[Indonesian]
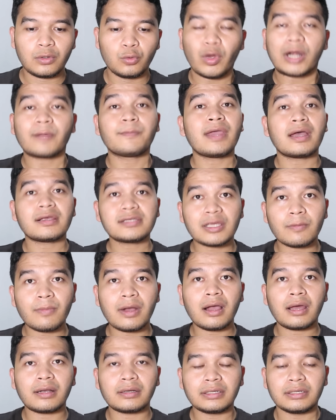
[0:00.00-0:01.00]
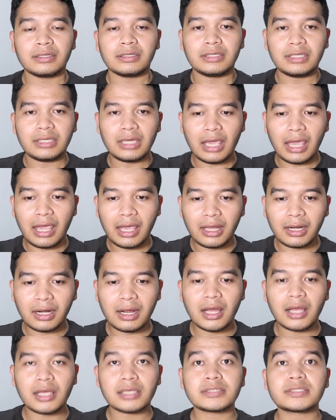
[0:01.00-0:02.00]
Luar biasa banget di
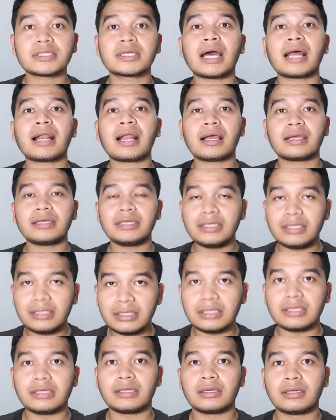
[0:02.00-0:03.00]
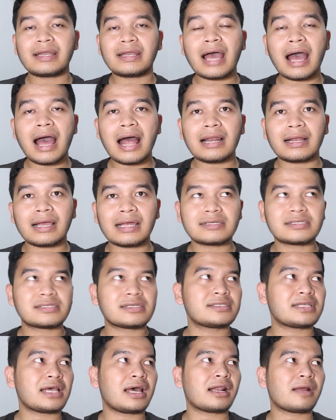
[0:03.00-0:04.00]
era sekarang ini. Padahal kan
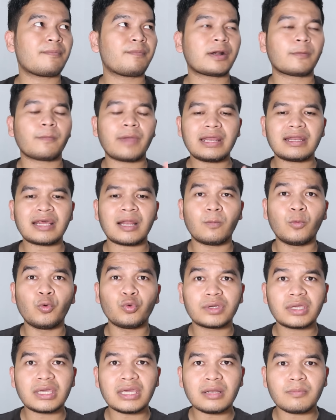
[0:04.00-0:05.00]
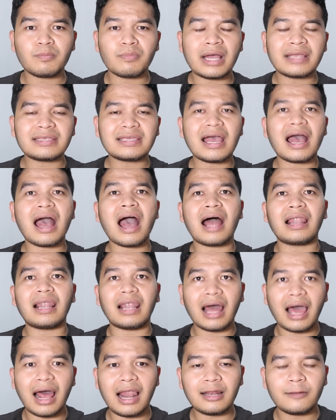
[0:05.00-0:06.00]
secara permainan mungkin banyak
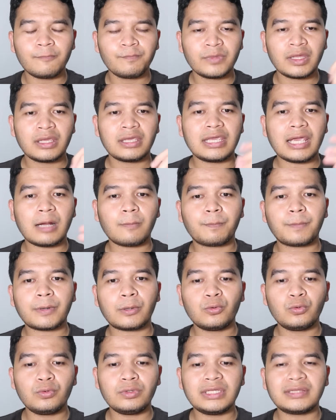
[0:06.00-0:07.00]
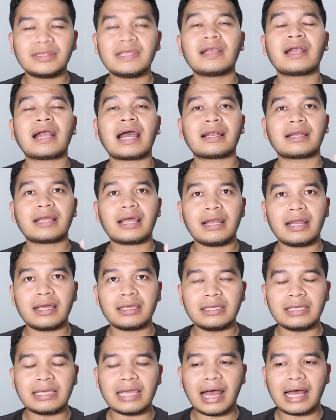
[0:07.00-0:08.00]
hal-hal yang perlu ditingkatkan
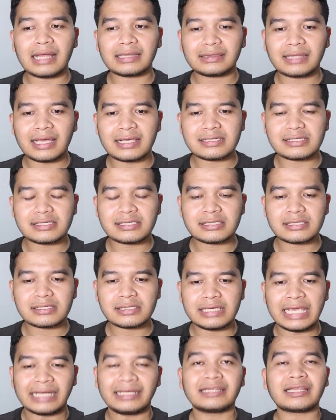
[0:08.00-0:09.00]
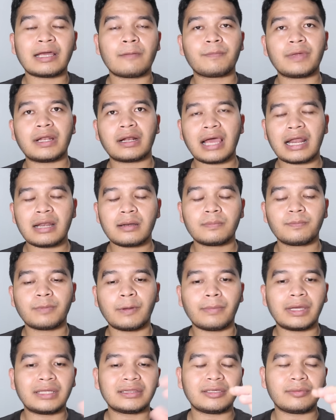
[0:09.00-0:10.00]
lagi atas ya ditampilkan
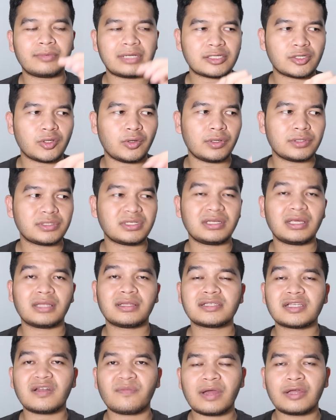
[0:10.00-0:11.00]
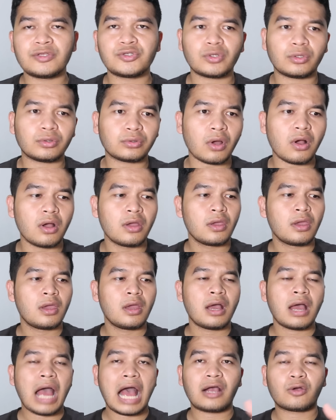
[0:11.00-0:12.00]
pemain timnas Indonesia di atas lapangan. Contoh
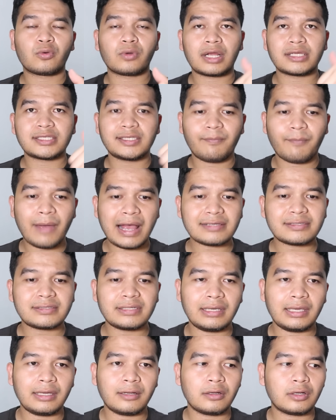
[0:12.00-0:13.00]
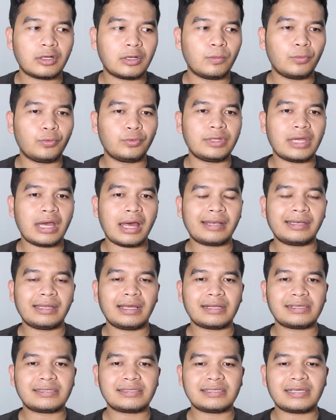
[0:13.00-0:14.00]
akurasi passing, kemudian
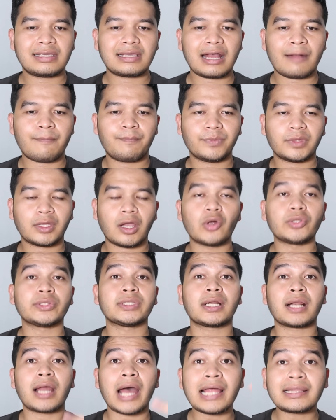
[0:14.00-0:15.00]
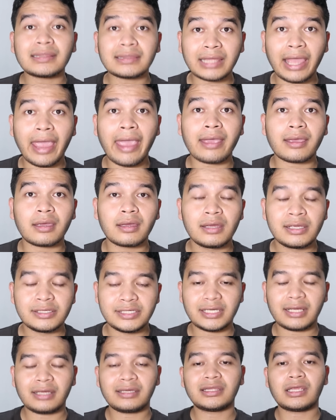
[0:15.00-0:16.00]
dari sikap counter attack
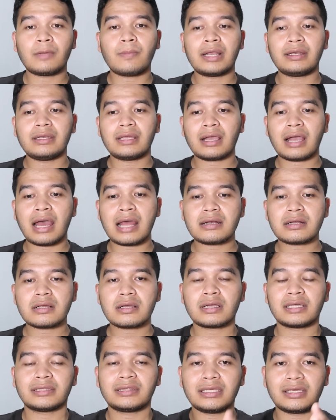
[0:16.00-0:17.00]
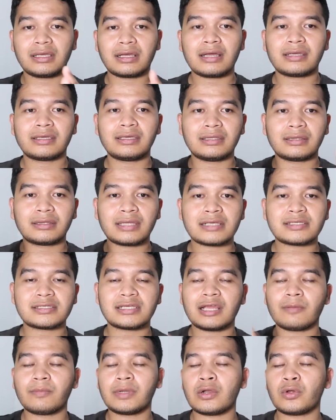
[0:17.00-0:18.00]
jika kita bandingkan ketika kita
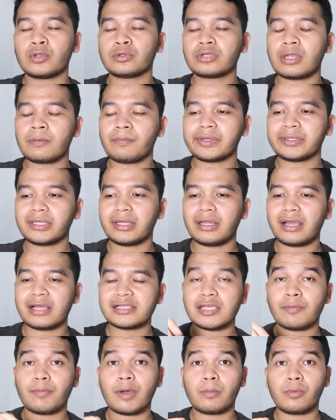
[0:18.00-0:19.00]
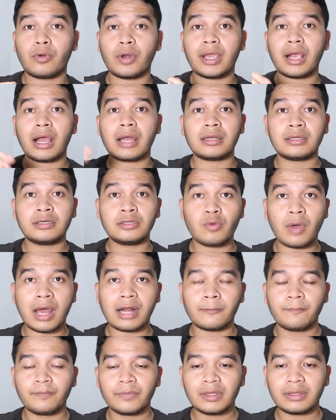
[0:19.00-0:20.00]
sering menonton pertandingan sepak bola yang ada di
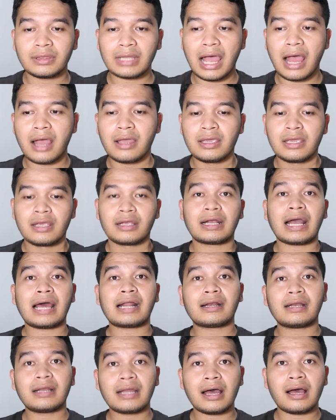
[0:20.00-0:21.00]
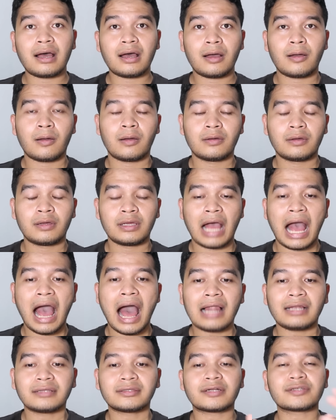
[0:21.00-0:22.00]
luar. Nah, karena
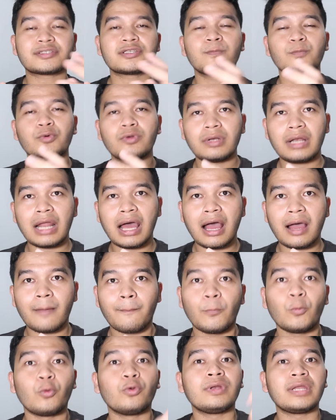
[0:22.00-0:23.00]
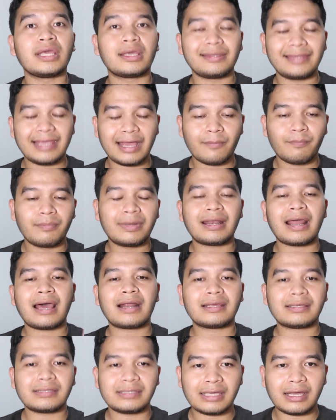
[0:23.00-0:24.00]
hal tersebutlah uniknya,
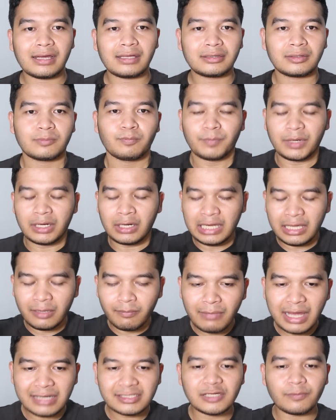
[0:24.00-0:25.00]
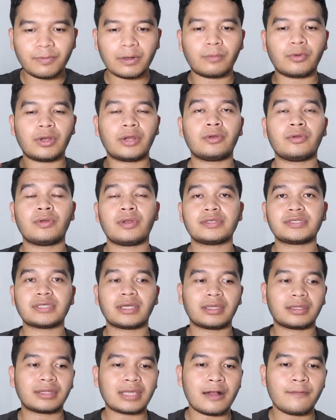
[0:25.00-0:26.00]
menariknya penikmat sepak bola
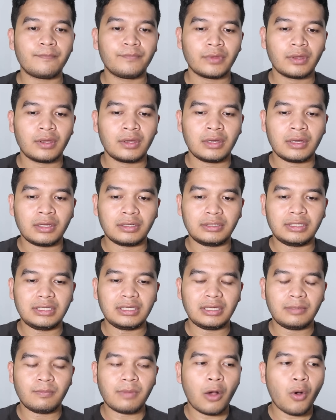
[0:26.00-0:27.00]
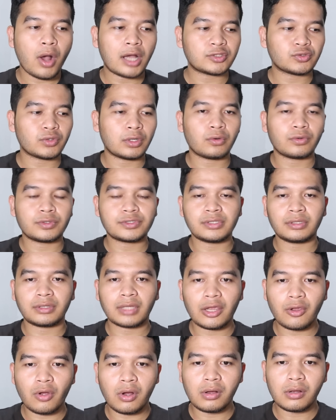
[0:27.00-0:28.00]
Indonesia kita di bawah Suan
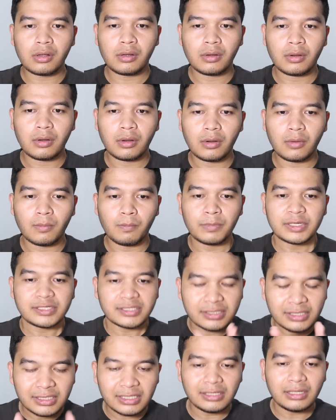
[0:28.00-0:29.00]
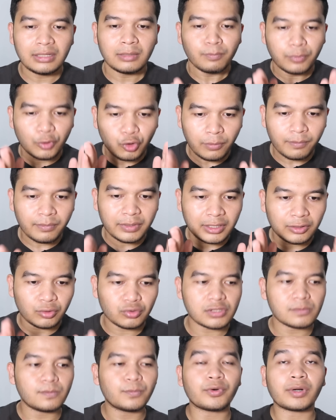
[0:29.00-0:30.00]
Kutsintayong. Sintayong meski belum
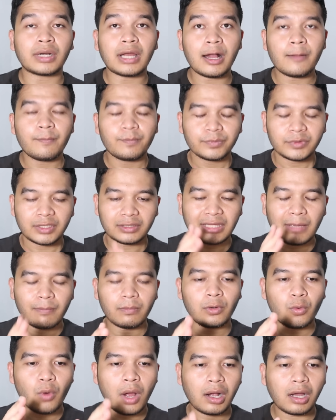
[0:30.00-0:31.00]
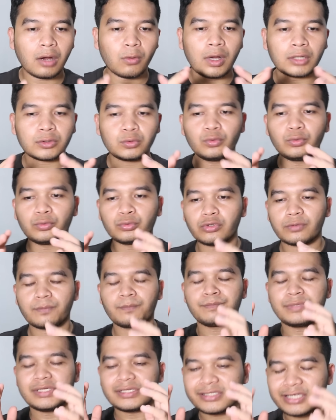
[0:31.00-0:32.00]
begitu sempurna, tetap meluangkan waktu untuk
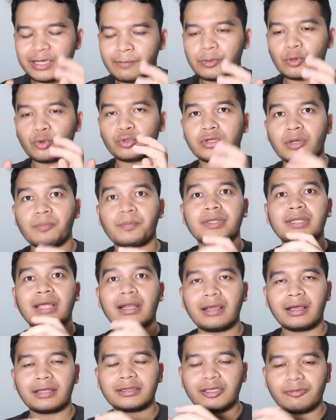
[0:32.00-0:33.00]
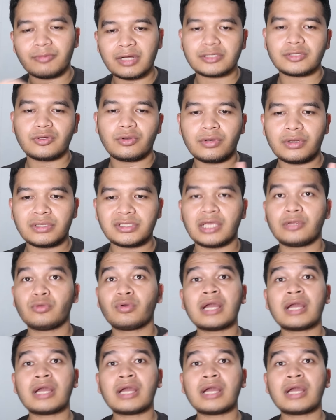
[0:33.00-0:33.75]
bisa menonton pertandingan timnas Indonesia.